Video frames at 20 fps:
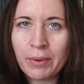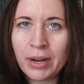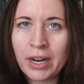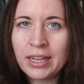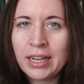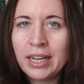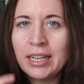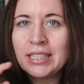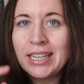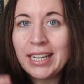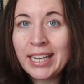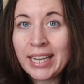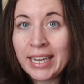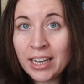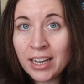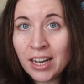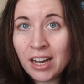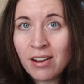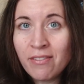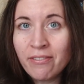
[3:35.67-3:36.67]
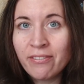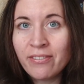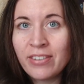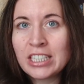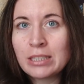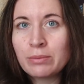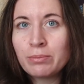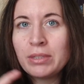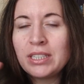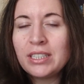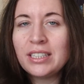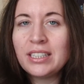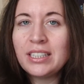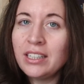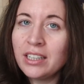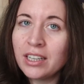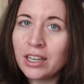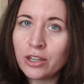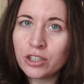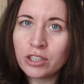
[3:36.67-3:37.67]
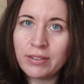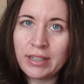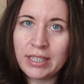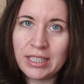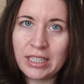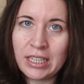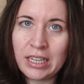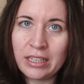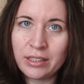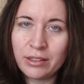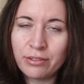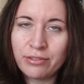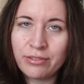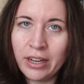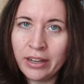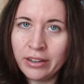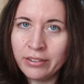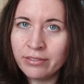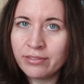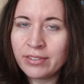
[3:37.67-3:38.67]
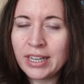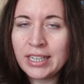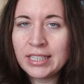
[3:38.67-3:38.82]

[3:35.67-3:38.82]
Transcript: Aber dann hat er was mit ihrer Schwester angefangen,